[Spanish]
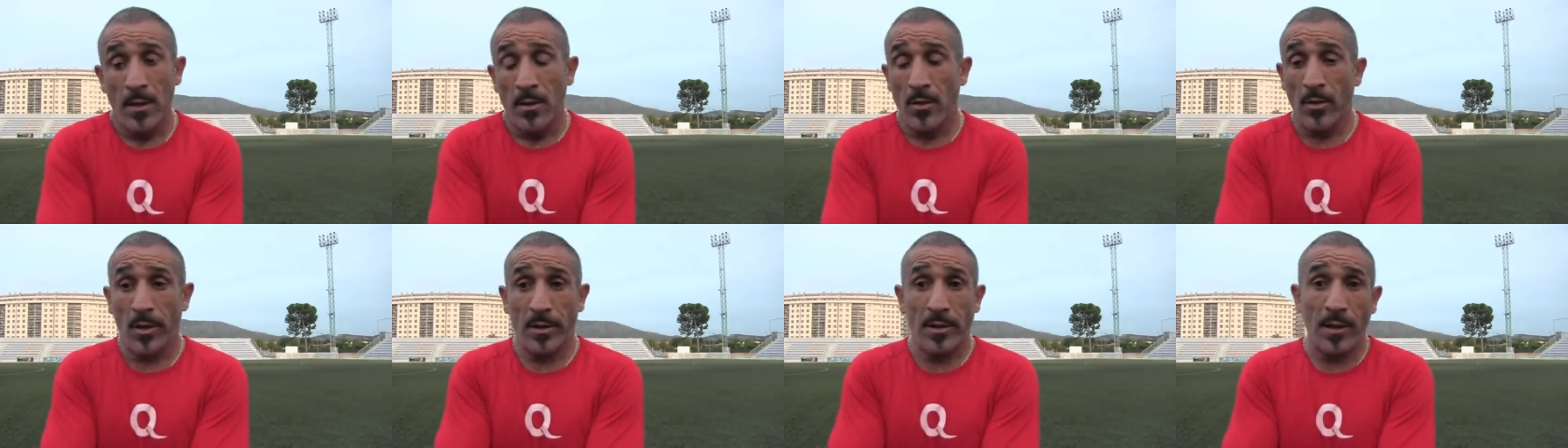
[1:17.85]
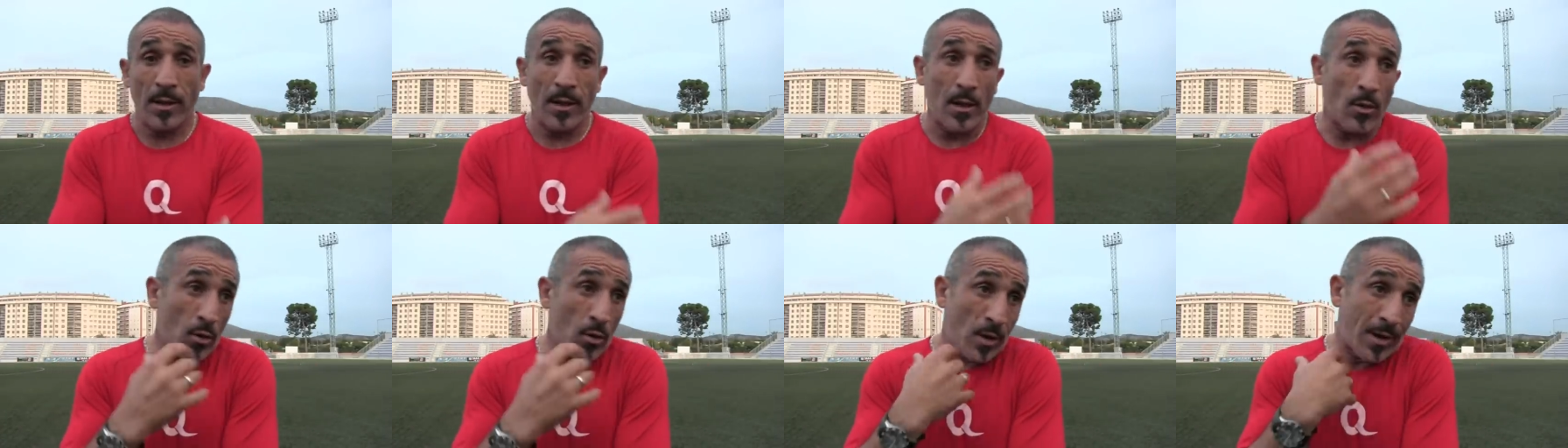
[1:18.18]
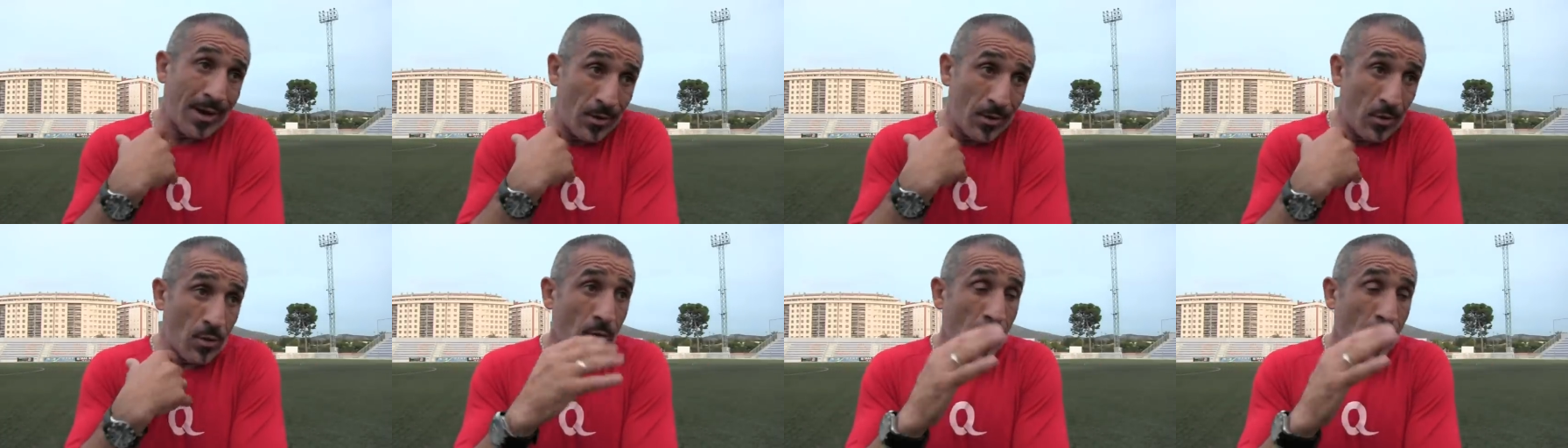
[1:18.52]
lo que está claro,
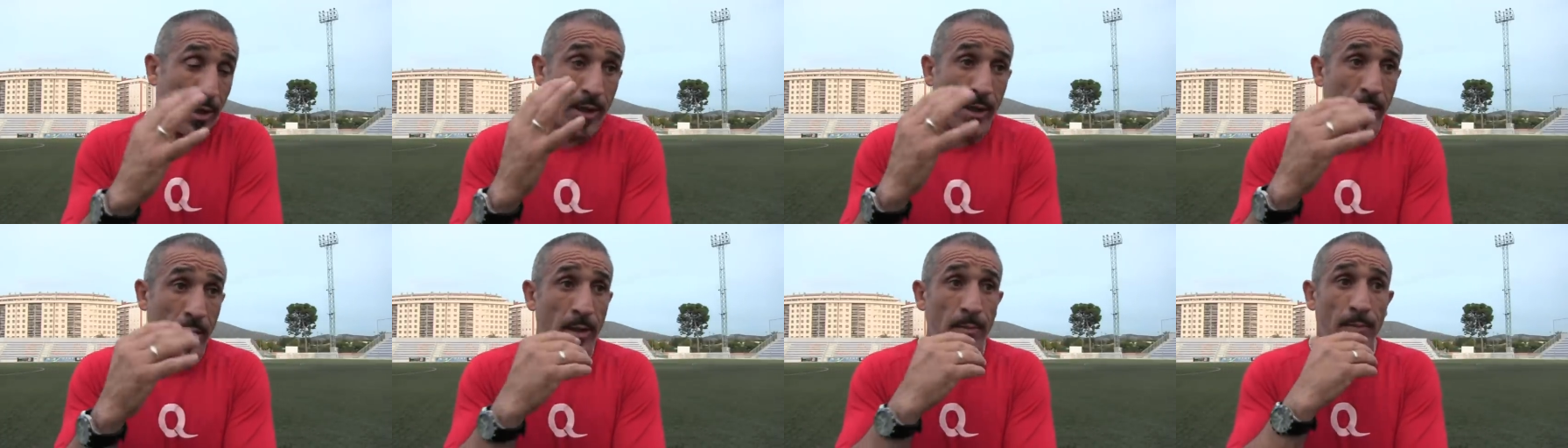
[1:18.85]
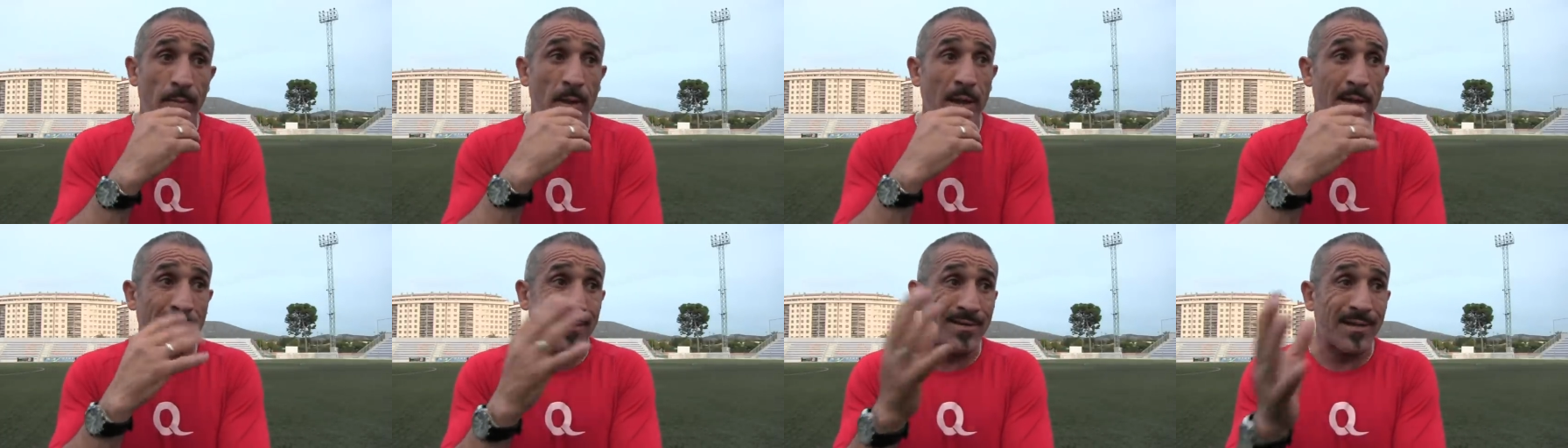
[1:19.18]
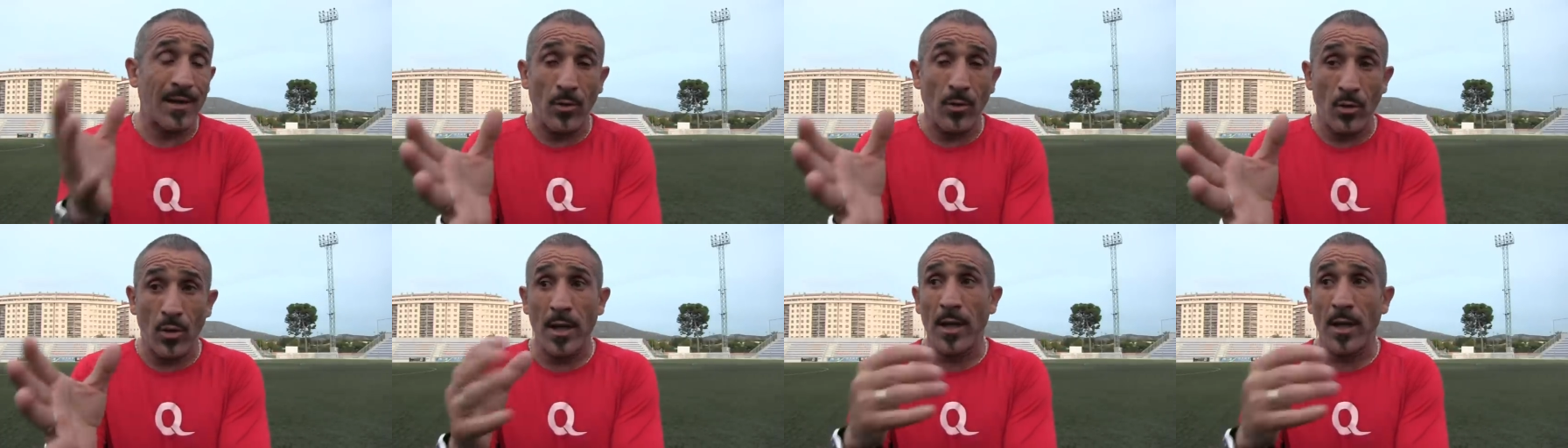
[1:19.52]
creo que
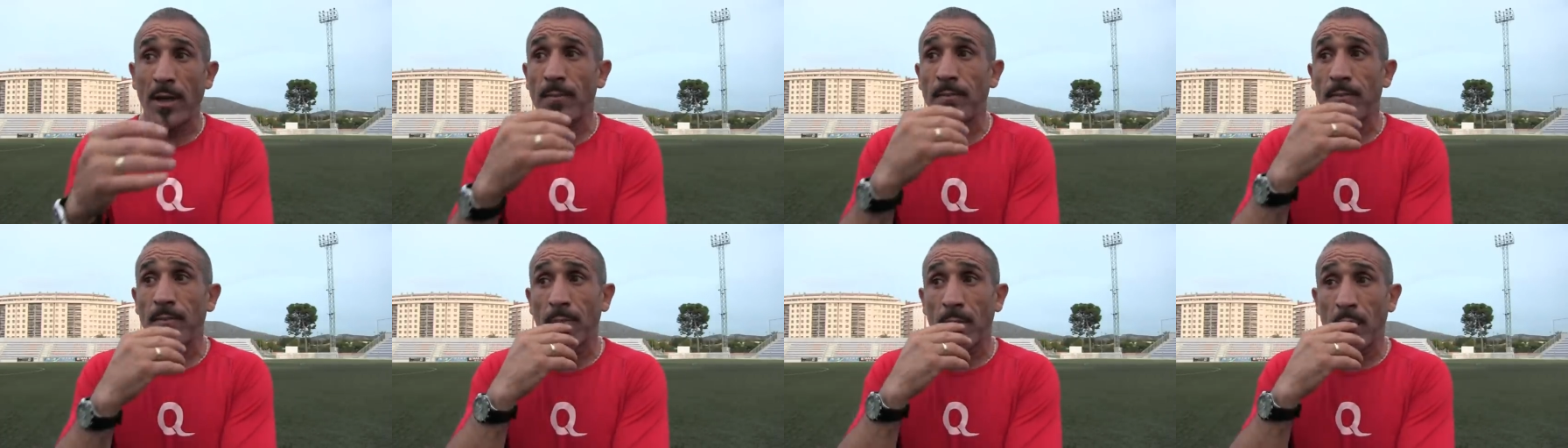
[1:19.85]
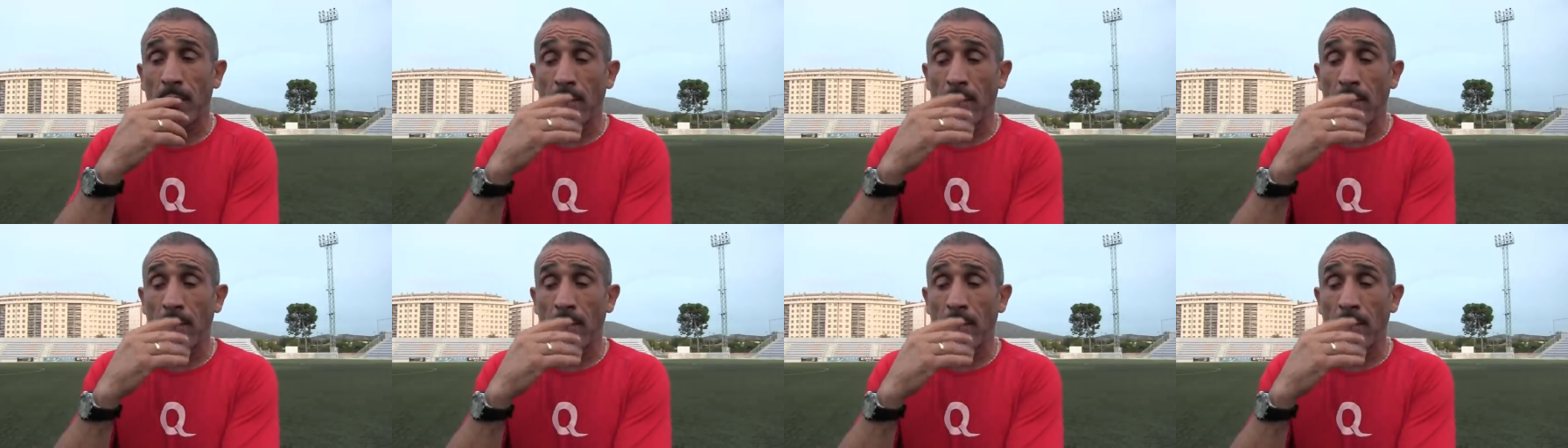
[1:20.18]
hasta ahora